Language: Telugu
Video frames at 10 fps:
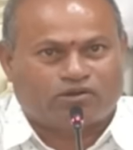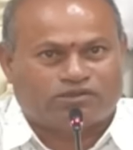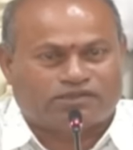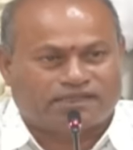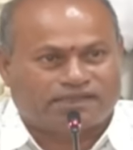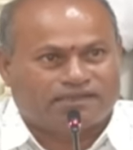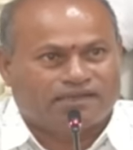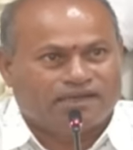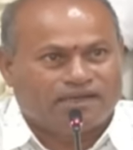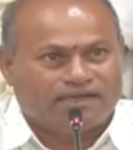నుంచి
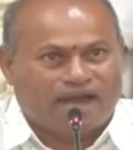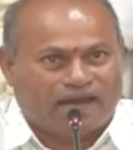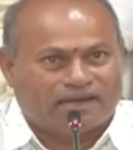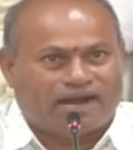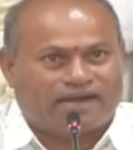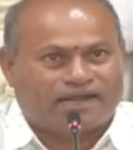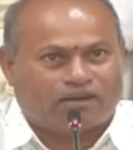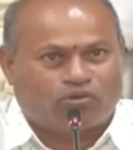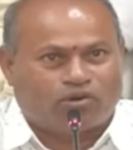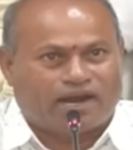నాలుగు గంటలు
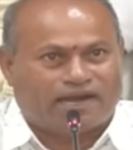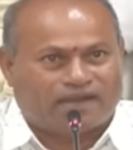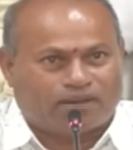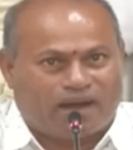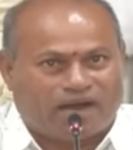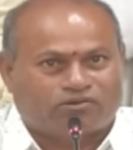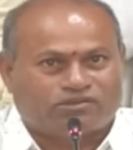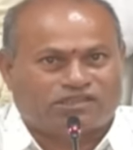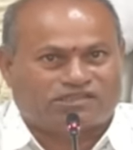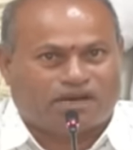మూడు గంటలు మా
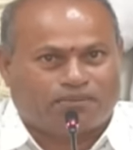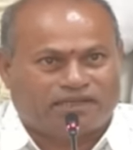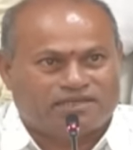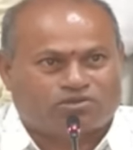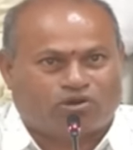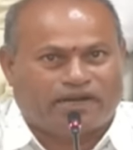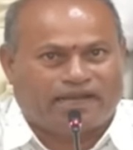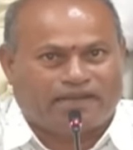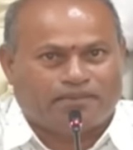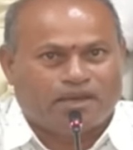గురించి శ్రమ
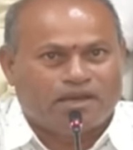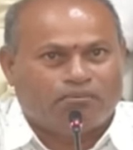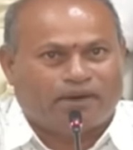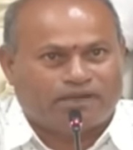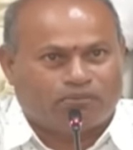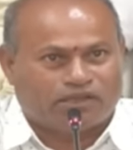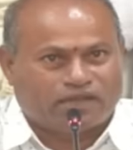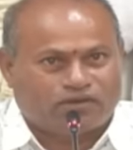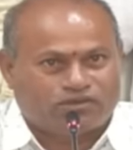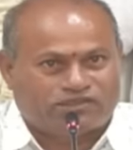తీసుకొని మరి
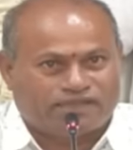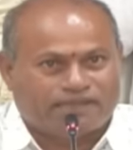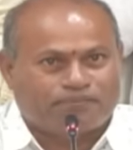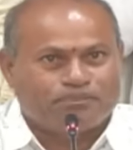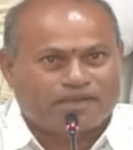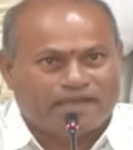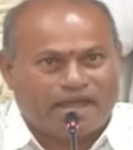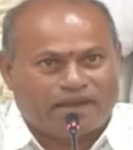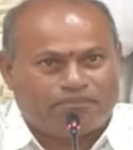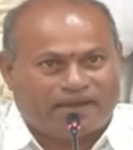మొదటి నుంచి
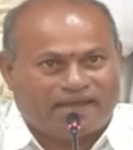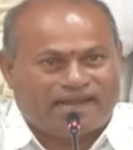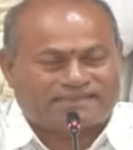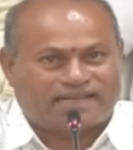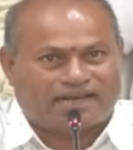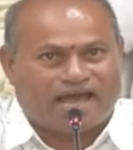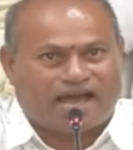ఏ బై ఎలక్షన్